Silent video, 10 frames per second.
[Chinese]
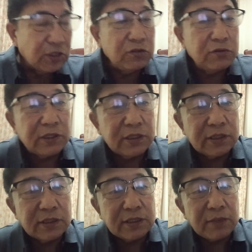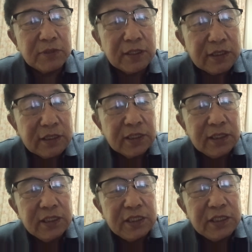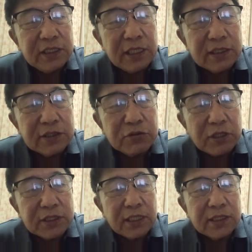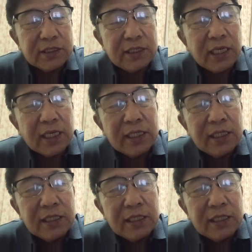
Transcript: 就是咱们一提相声圈相声界。